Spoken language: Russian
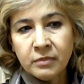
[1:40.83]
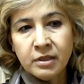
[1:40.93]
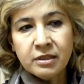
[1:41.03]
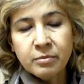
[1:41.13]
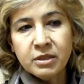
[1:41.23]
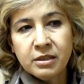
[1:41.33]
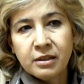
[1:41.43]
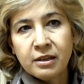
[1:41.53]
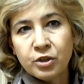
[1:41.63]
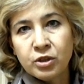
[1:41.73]
На самом деле это,
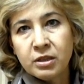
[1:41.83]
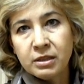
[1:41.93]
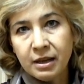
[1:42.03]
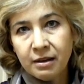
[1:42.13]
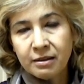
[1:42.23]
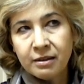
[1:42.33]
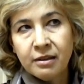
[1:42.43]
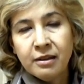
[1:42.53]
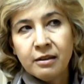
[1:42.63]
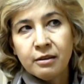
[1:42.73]
конечно, не так,
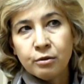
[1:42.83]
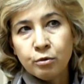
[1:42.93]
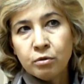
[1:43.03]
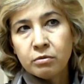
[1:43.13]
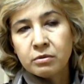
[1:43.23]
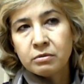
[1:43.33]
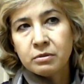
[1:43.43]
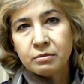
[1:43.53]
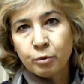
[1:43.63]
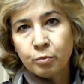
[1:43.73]
но
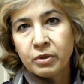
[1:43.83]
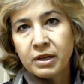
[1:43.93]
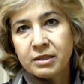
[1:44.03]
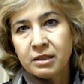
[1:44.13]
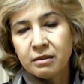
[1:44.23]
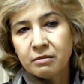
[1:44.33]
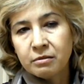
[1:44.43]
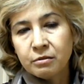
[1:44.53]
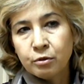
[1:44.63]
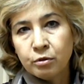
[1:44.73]
э, он показал
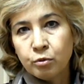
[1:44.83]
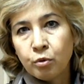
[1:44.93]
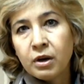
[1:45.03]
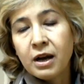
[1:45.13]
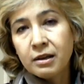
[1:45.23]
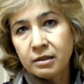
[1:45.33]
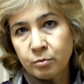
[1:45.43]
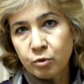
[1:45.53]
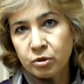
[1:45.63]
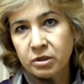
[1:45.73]
то, как это
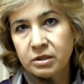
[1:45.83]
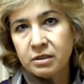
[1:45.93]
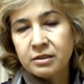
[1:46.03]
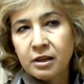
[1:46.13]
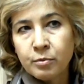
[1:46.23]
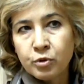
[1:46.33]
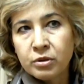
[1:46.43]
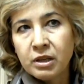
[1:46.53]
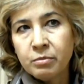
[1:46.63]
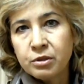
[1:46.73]
можно сделать, как
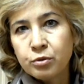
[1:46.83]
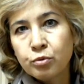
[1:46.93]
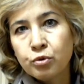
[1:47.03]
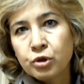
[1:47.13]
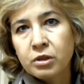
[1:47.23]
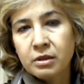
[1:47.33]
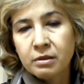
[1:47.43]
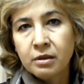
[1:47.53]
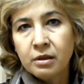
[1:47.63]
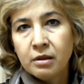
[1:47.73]
можно добиться
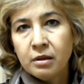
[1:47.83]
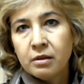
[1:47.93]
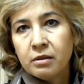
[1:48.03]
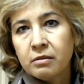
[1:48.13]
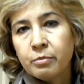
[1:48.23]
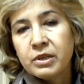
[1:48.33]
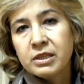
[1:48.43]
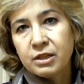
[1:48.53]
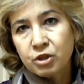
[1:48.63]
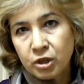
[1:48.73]
улучшения – Э,
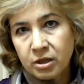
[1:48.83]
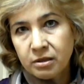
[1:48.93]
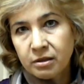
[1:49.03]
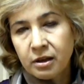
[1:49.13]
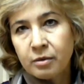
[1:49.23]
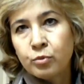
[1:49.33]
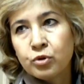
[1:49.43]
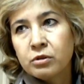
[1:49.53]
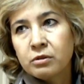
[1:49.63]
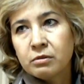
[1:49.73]
произношение, как
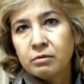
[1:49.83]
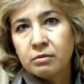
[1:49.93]
можно